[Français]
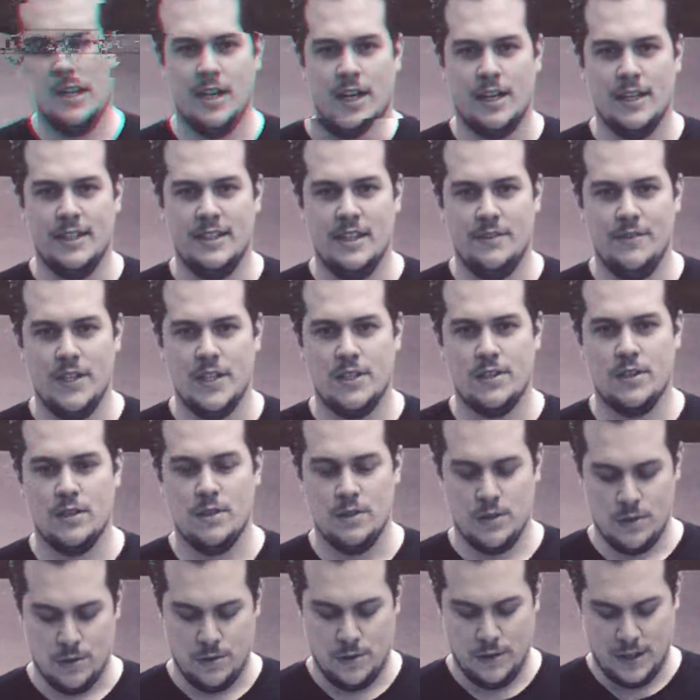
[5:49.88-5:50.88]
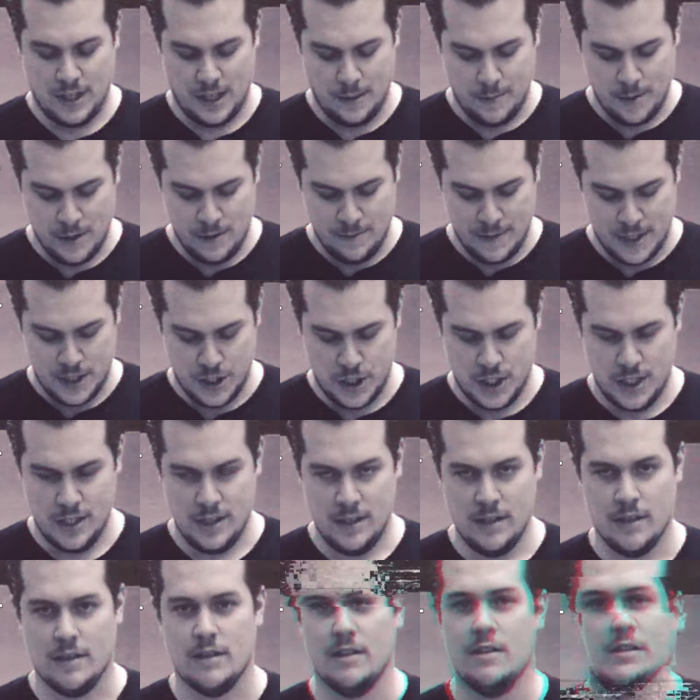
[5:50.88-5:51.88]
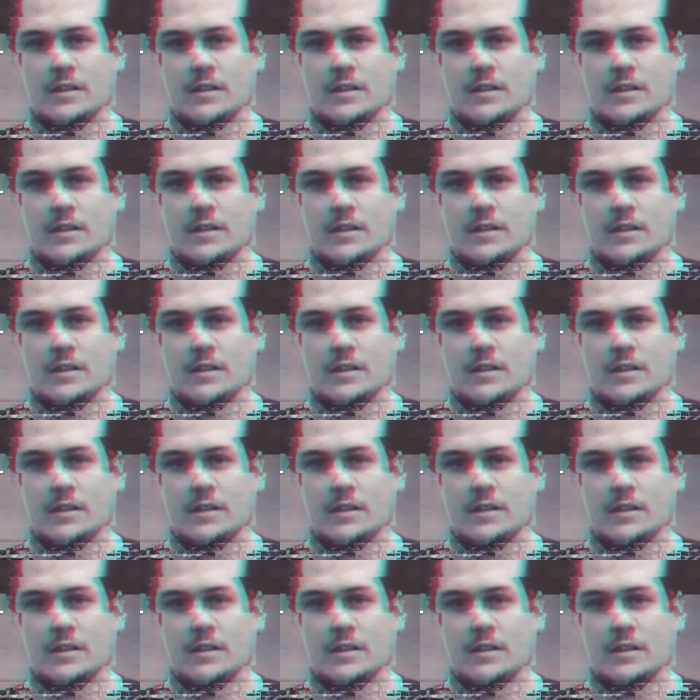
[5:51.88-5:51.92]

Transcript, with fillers: les Harley Davidson sont de très bonnes machines,